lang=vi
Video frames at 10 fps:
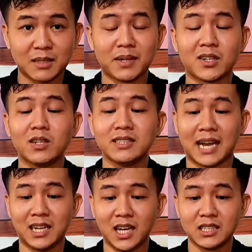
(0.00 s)
ở trong đây nó có
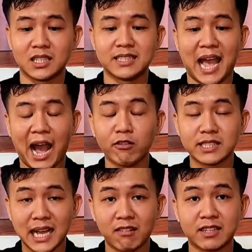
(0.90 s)
hướng dẫn hết người già
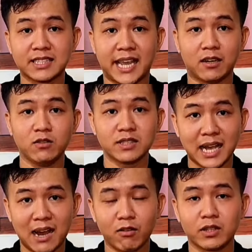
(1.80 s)
uống sao người trẻ uống
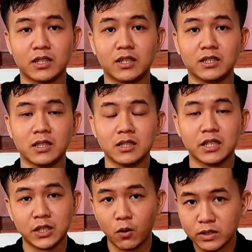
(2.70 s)
sao rồi người
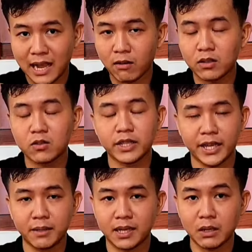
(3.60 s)
vừa vừa uống sao nó có
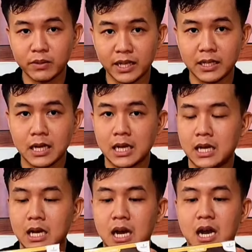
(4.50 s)
chỉ trong đây hết quý vị
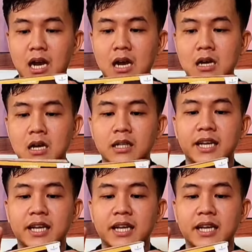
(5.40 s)
à,